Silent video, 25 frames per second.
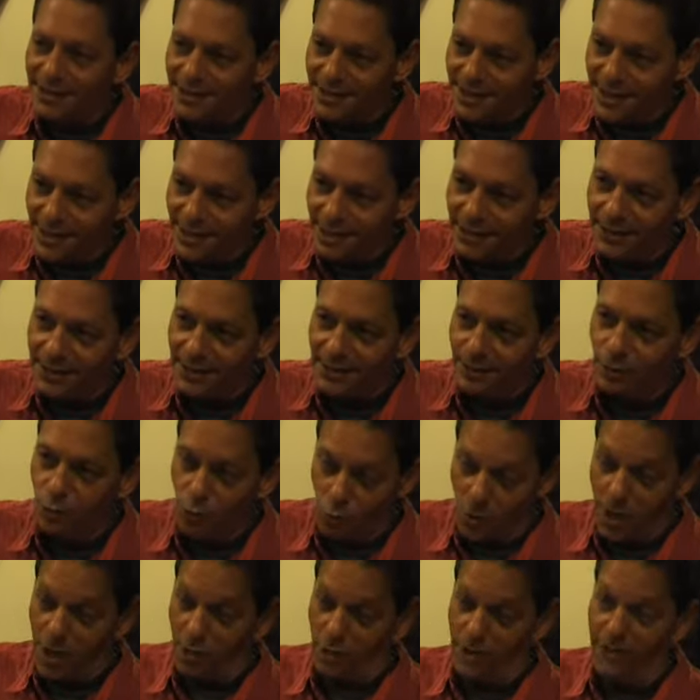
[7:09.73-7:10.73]
Co
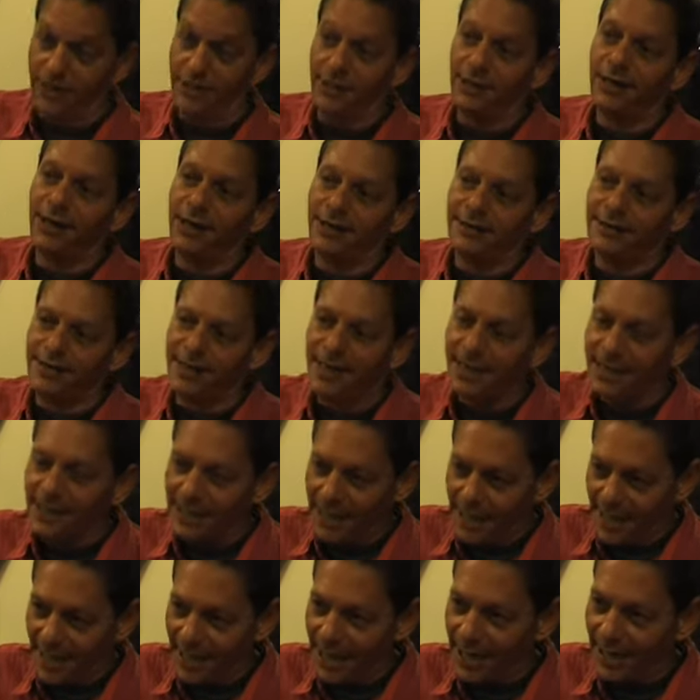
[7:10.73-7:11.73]
ciekawe,
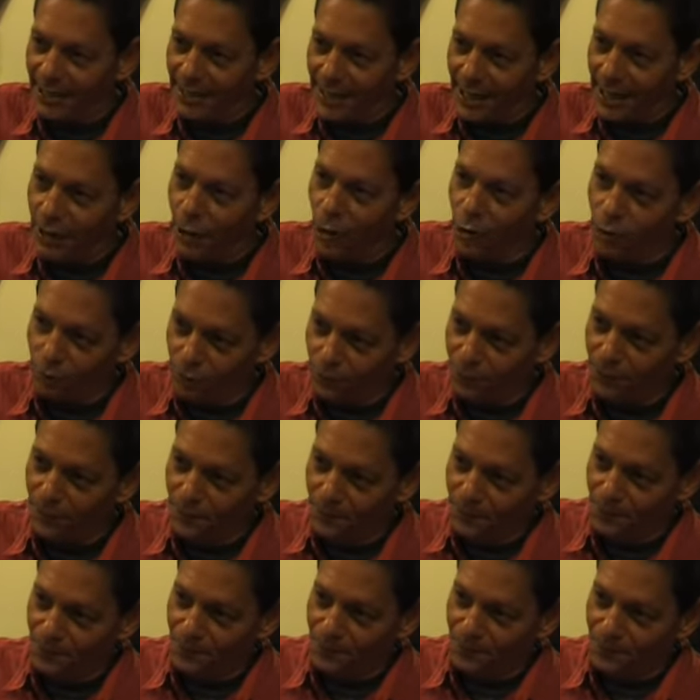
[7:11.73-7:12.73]
głos zabrali też
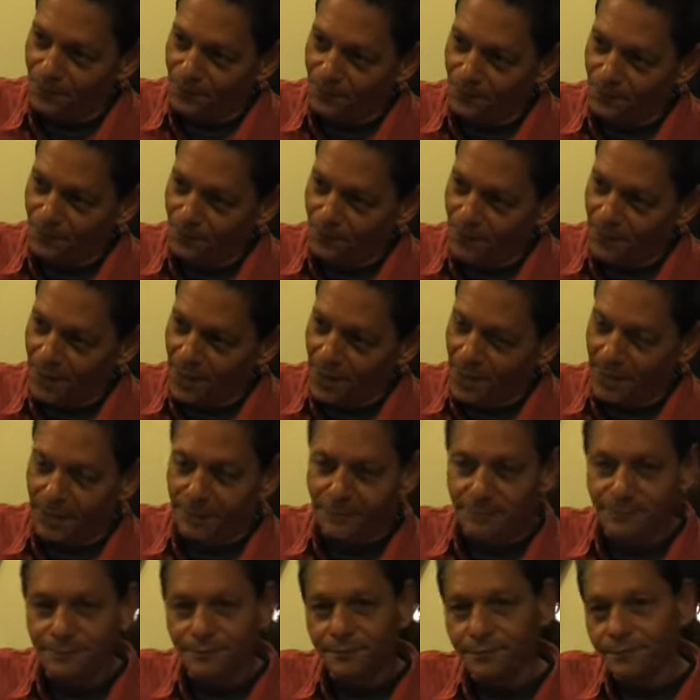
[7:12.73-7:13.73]
intelektualiści
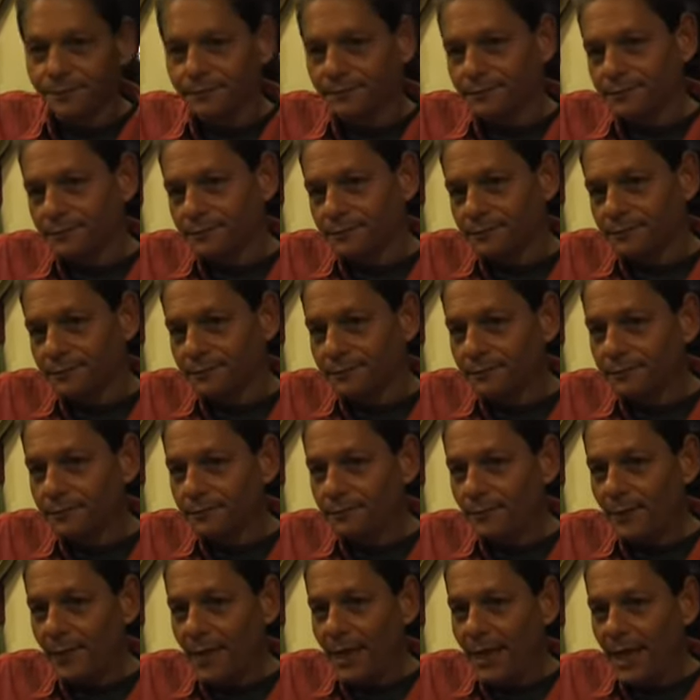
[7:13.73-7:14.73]
kubańscy mieszkający za
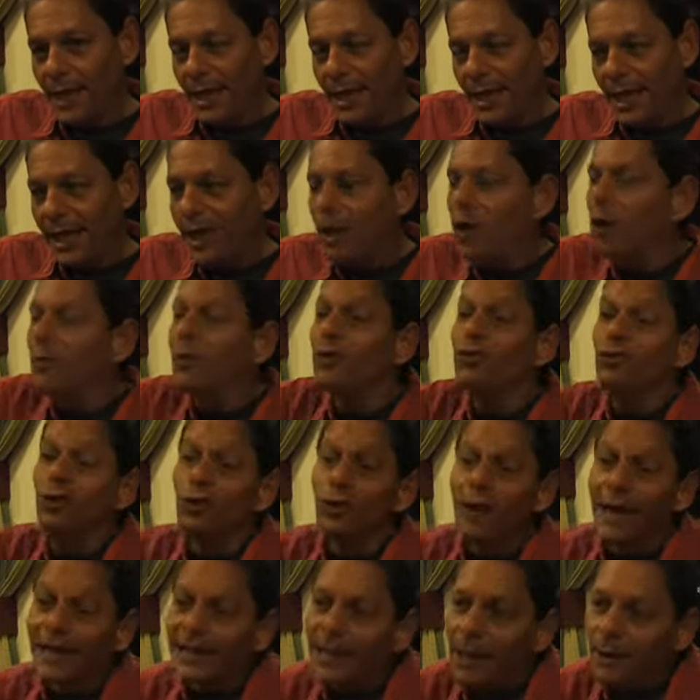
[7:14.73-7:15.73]
granicą.
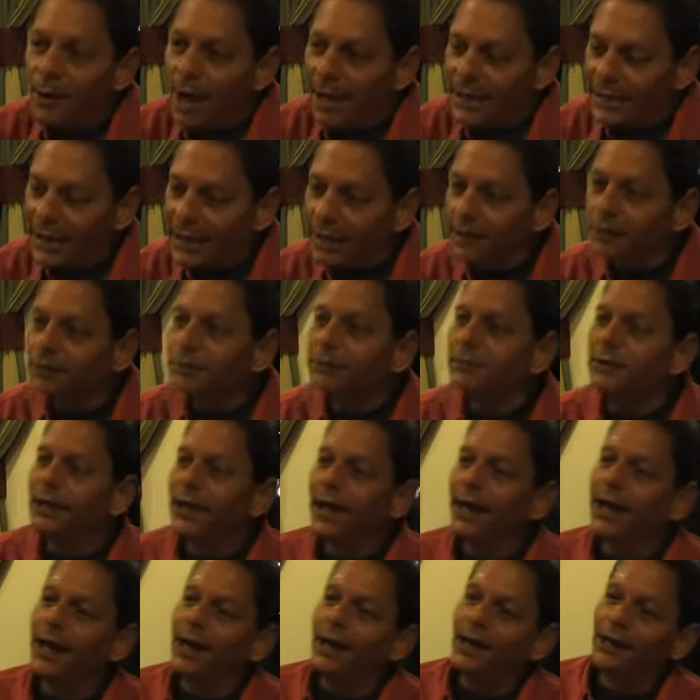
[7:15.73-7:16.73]
Y w
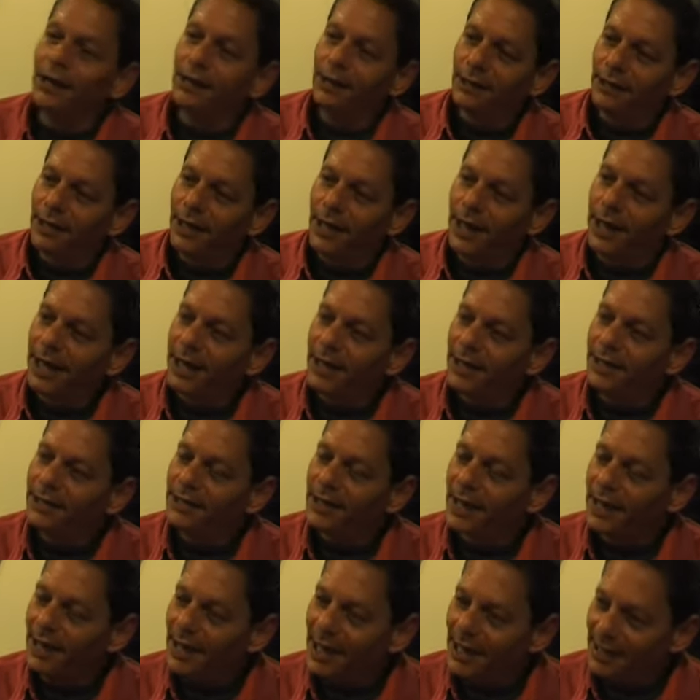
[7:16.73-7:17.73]
internecie rozgorzała
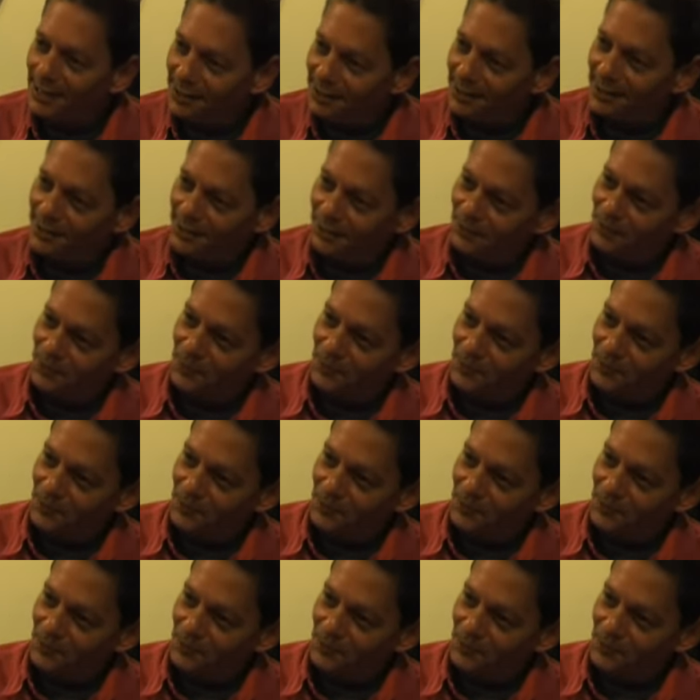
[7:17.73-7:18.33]
wielka debata.